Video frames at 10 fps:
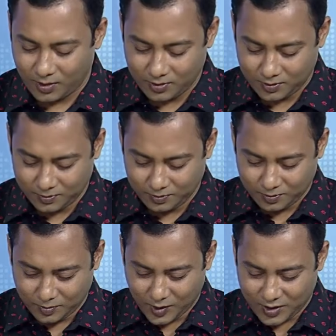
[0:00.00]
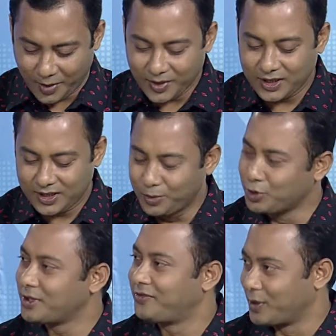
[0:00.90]
পরীক্ষা সামাজিক
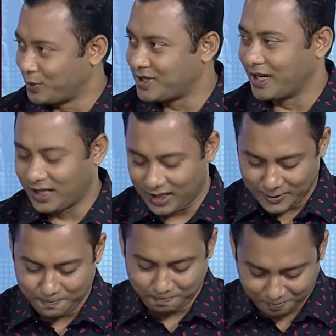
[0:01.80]
জীবনটি স্বাভাবিক জীবনে